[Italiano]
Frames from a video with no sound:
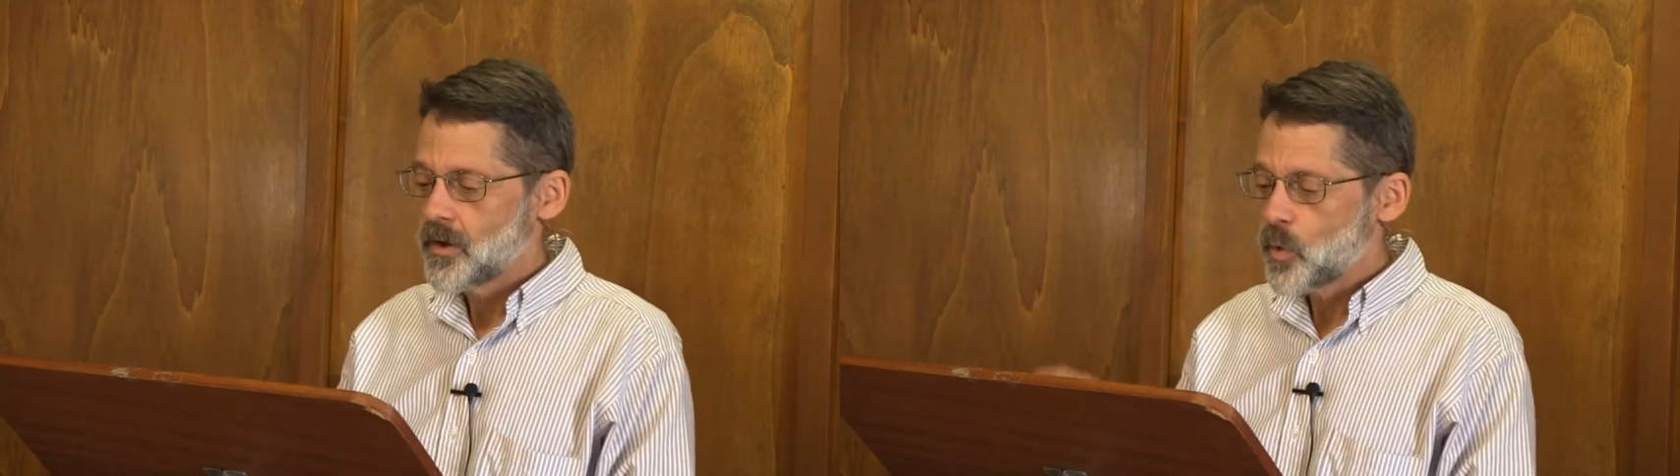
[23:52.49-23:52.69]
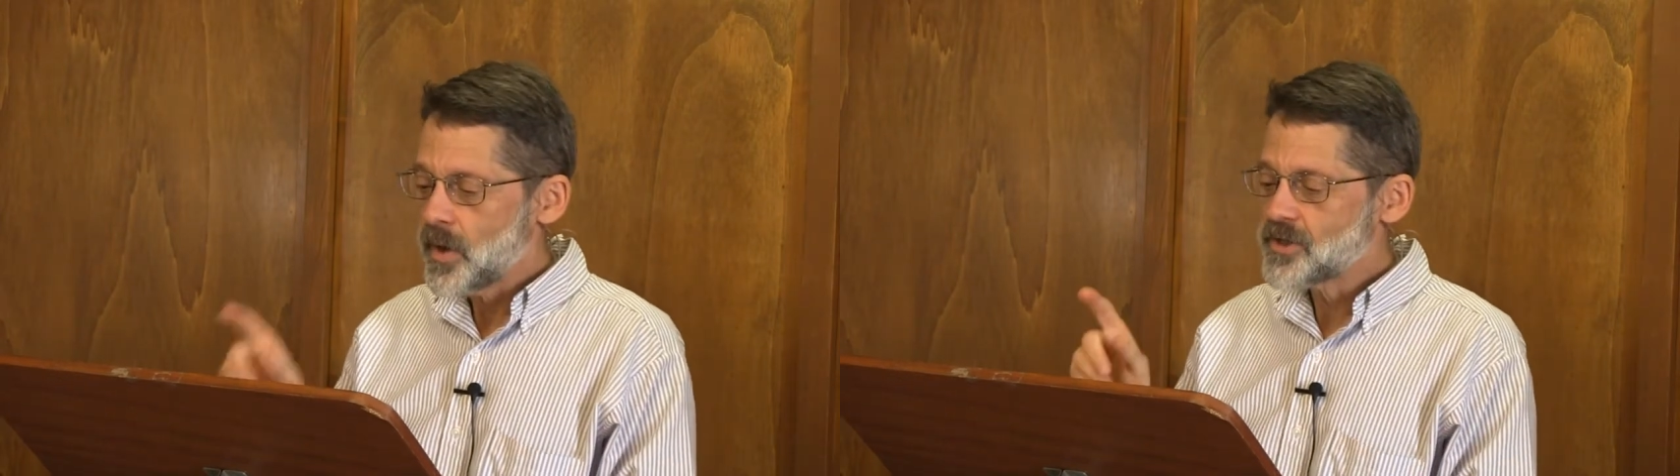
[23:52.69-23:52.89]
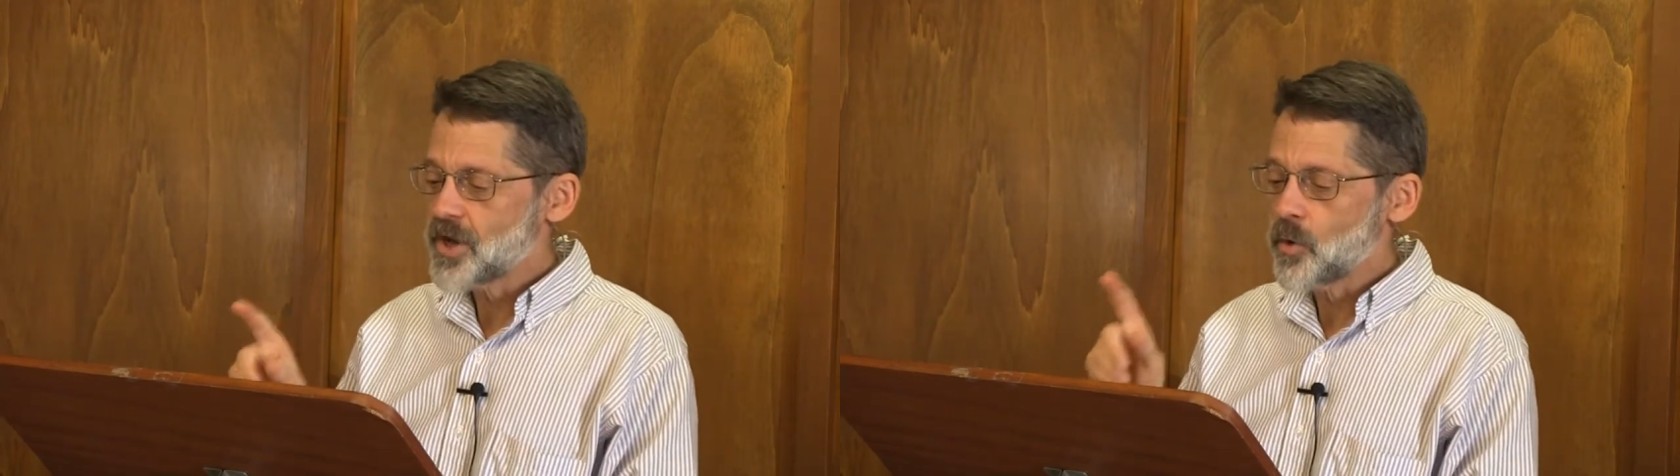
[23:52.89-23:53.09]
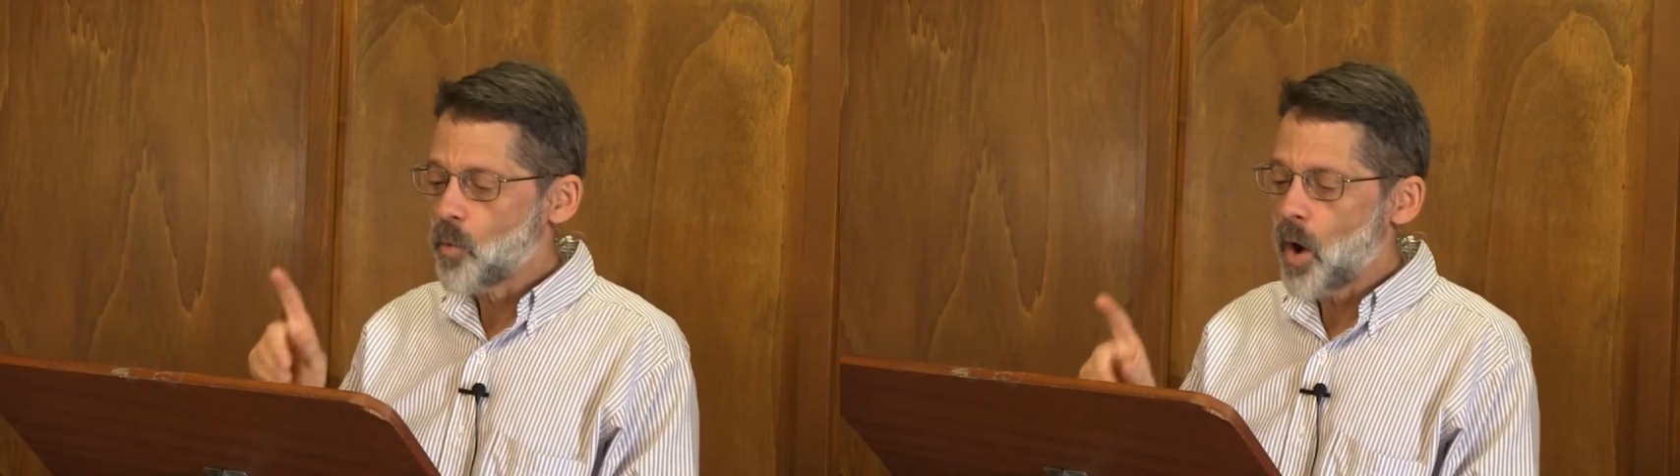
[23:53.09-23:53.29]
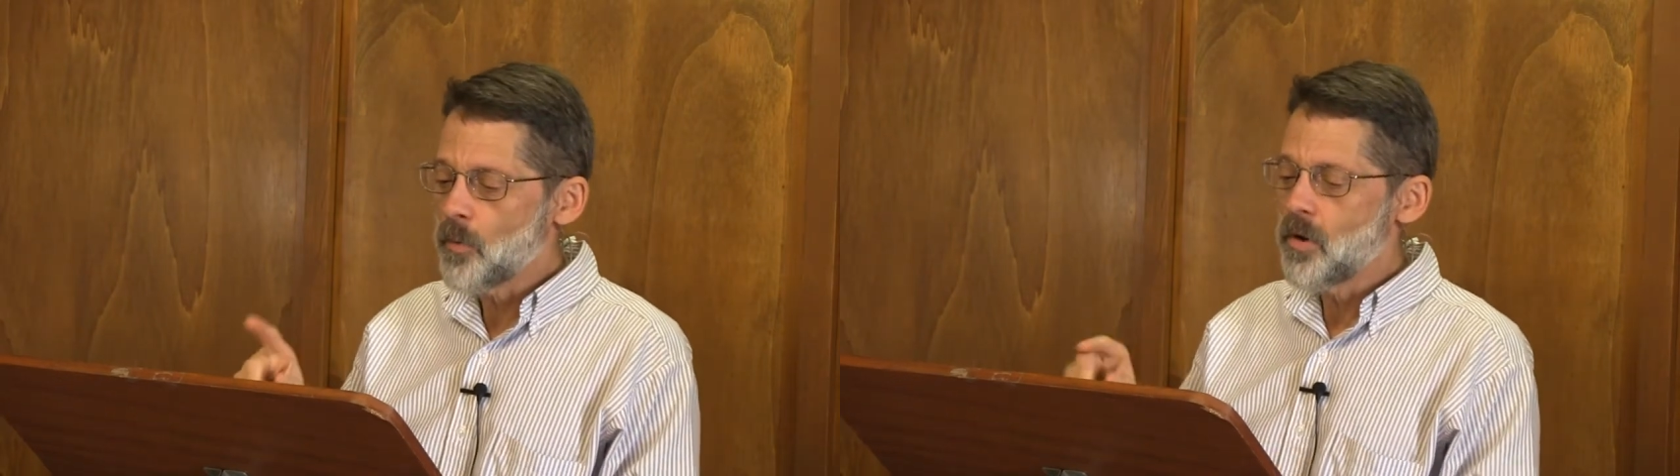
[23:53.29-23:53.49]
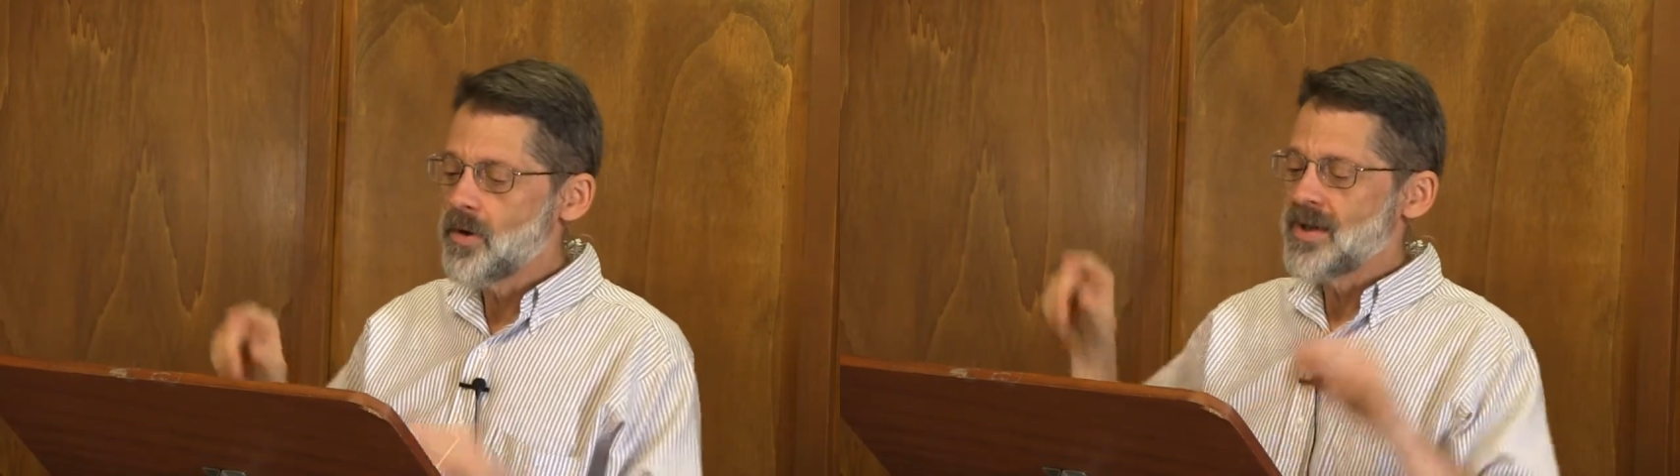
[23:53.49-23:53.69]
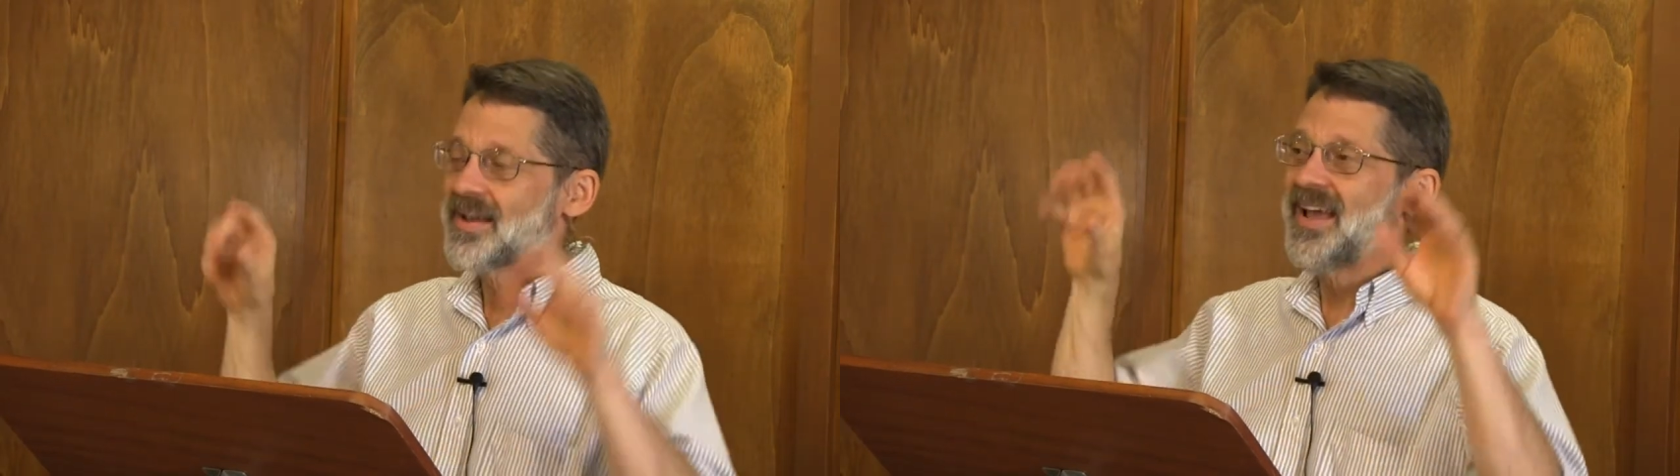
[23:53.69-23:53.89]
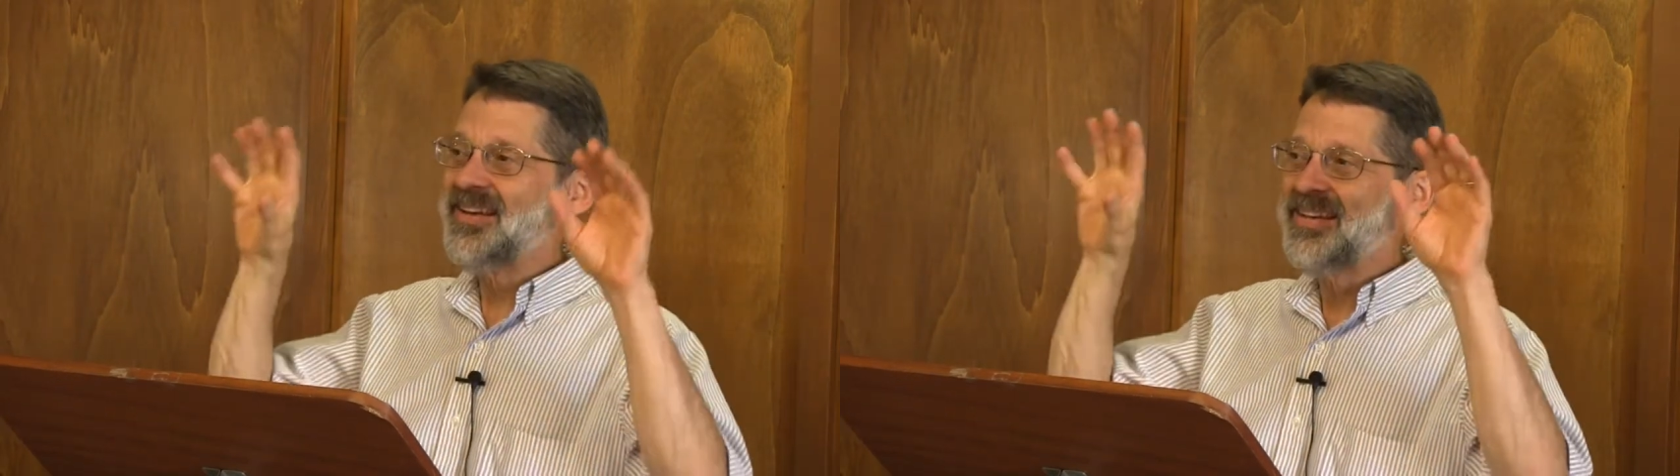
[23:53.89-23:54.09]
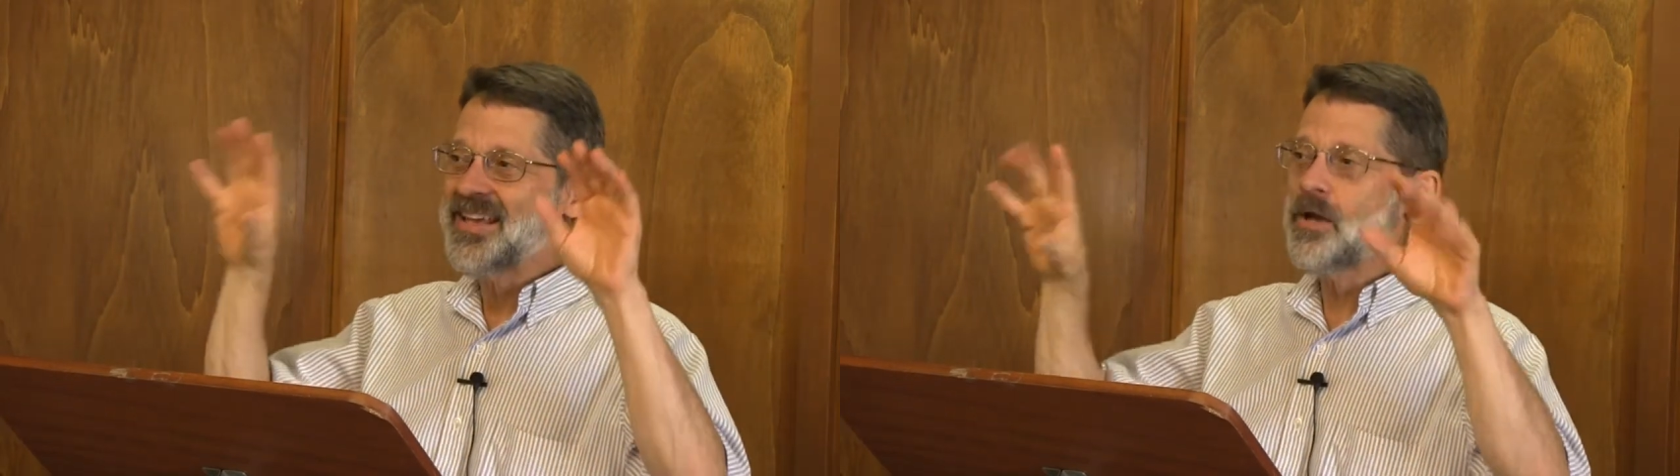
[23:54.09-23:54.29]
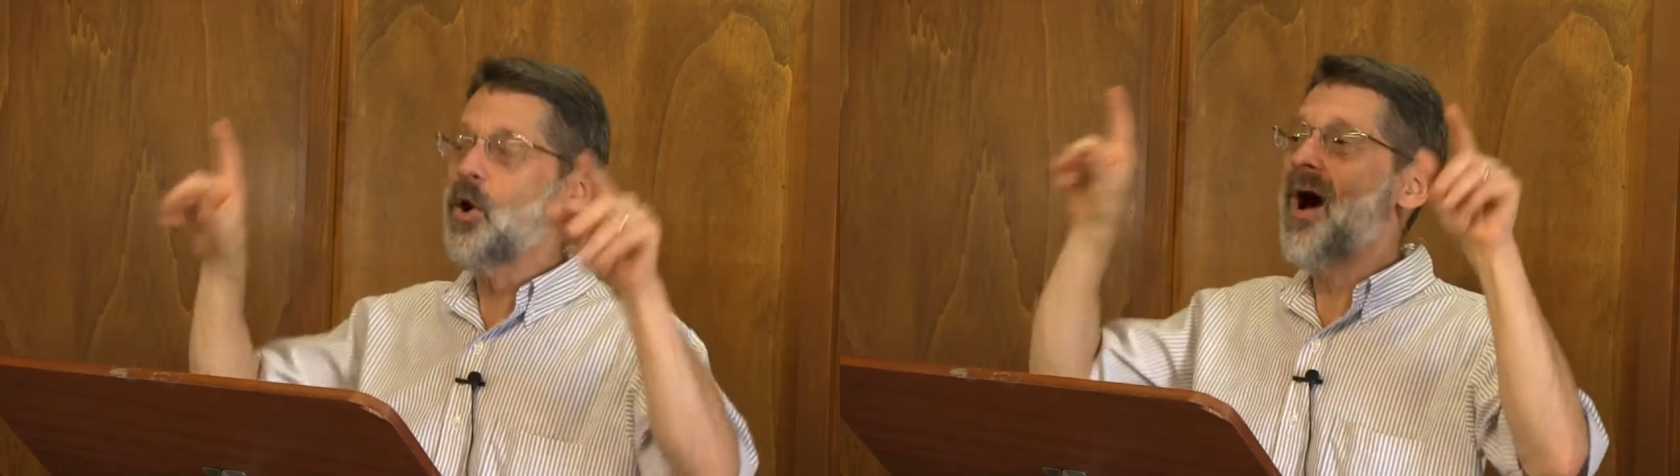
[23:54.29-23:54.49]
qui c'è un uomo che
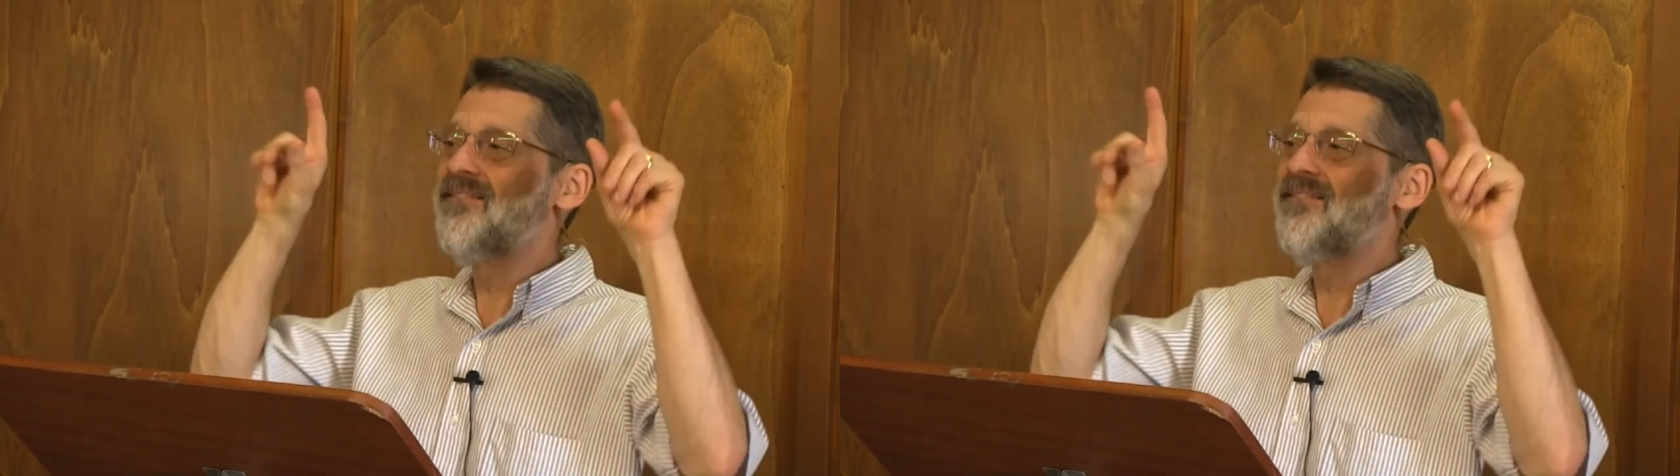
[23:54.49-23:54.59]
Dio